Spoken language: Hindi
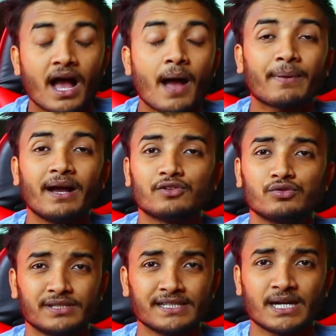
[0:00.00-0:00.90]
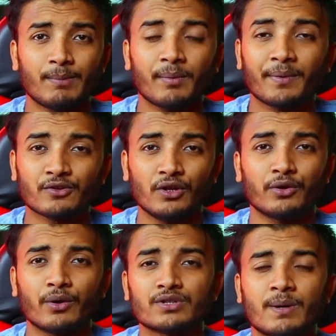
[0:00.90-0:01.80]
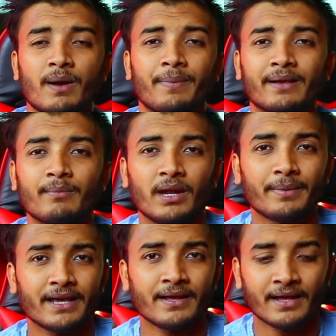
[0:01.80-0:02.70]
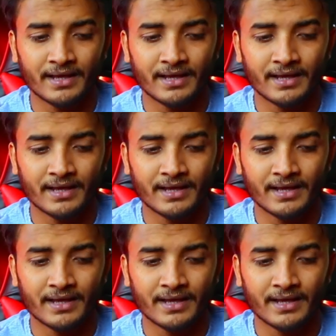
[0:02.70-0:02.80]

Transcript: आपका जिस नंबर पर मिस कॉल दोगे उस नंबर पर मतलब कि